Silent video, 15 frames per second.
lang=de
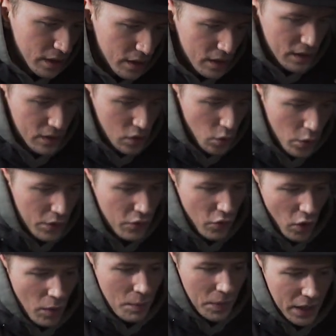äh, so in
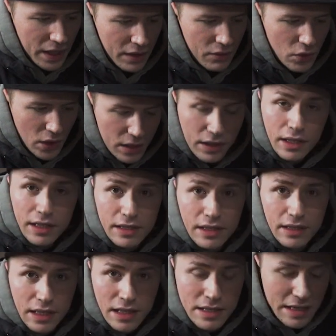Form bringen würden, dass
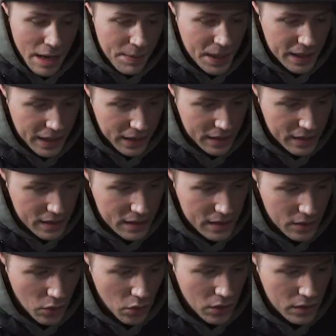das Ganze abgedeckt
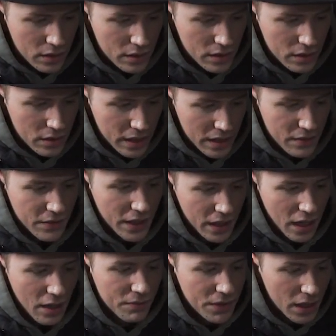ist und
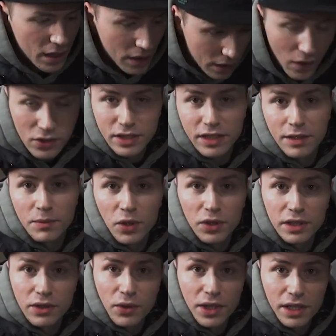deswegen haben wir außerdem
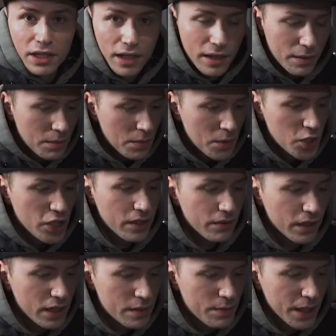noch die originale Lippe bestellt,
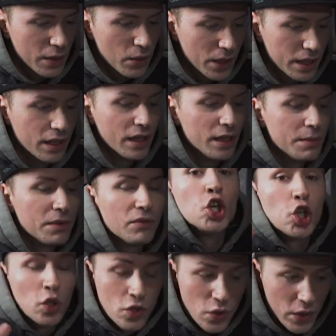weil das bei der originalen Lippe
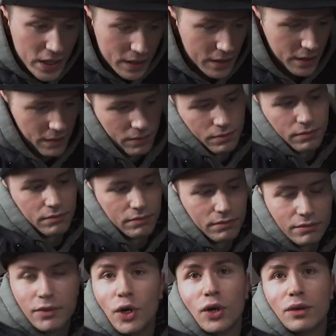schon so ist.
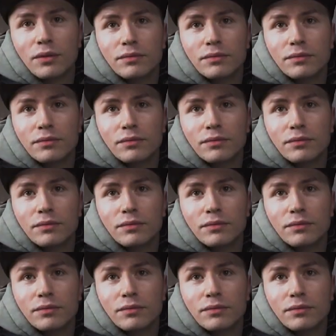Ja.